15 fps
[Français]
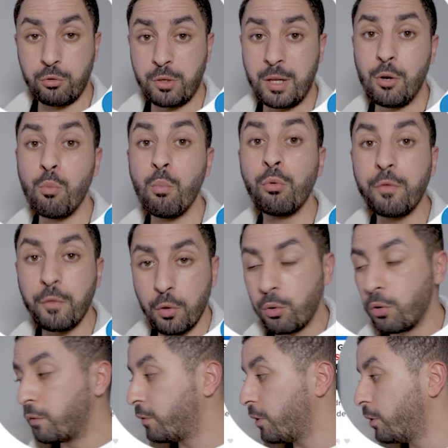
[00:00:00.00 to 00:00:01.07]
en tout cas le monde
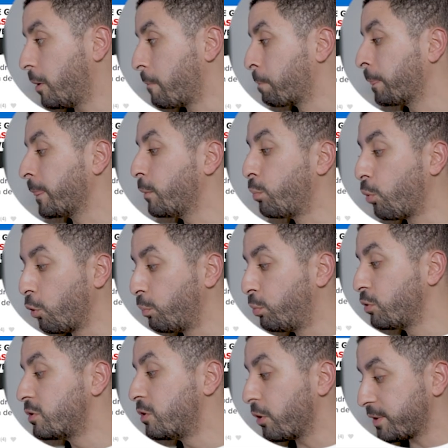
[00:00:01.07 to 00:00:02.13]
francophone,
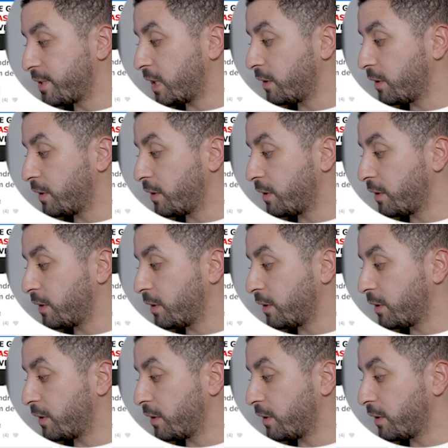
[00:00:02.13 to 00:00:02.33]
proposent leurs